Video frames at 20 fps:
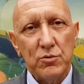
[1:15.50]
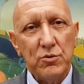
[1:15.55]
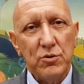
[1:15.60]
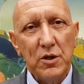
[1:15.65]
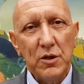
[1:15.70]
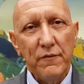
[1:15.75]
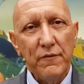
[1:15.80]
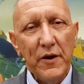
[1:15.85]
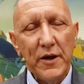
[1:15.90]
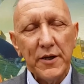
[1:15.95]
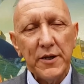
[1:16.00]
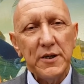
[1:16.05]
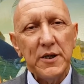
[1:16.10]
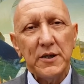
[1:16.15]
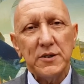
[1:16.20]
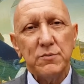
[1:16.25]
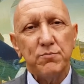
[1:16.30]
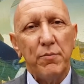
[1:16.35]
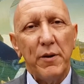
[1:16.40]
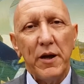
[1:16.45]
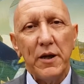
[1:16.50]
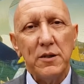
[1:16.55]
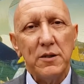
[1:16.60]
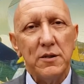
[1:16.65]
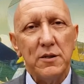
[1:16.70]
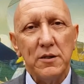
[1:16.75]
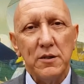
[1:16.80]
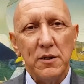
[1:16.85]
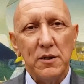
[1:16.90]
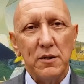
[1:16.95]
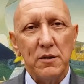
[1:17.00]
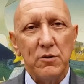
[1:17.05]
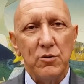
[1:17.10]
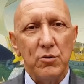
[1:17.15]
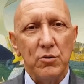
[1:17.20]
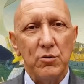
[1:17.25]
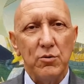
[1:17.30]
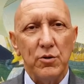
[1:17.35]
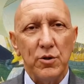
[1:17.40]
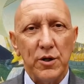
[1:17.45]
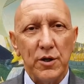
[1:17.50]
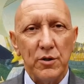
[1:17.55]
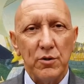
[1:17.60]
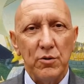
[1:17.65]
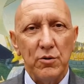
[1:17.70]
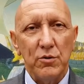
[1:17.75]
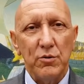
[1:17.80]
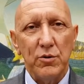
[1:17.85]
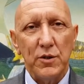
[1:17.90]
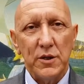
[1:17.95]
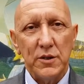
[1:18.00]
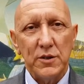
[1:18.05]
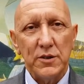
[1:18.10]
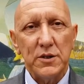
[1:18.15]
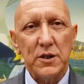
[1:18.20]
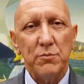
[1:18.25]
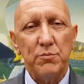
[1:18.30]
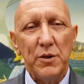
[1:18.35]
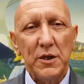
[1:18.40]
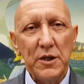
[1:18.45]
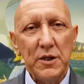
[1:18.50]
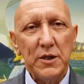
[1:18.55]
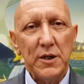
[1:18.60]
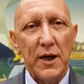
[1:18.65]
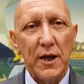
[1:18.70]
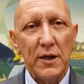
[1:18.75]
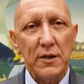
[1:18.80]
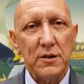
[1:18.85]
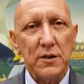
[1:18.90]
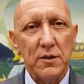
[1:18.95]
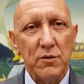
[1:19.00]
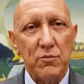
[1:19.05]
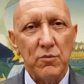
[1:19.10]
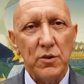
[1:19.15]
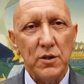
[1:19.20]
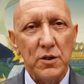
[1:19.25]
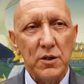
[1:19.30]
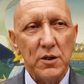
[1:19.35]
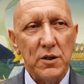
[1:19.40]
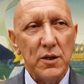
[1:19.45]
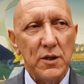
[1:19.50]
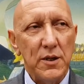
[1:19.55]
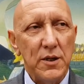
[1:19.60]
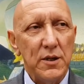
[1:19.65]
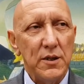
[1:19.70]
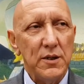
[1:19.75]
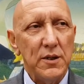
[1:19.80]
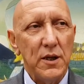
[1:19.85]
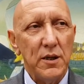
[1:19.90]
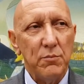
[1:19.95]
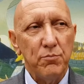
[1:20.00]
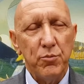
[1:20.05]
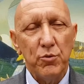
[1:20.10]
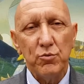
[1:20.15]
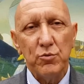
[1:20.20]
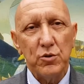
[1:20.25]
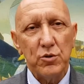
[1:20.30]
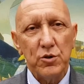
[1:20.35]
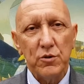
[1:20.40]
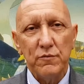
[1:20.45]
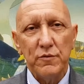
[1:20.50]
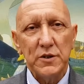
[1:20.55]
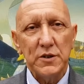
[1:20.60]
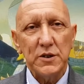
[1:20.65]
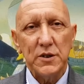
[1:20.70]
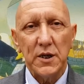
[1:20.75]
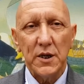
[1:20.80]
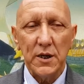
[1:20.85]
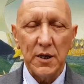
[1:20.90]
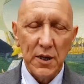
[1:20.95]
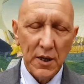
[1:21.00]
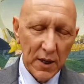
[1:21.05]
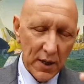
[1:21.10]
dei vari aspetti del dolore, dolore disabilitante, quindi delle, dal punto di vista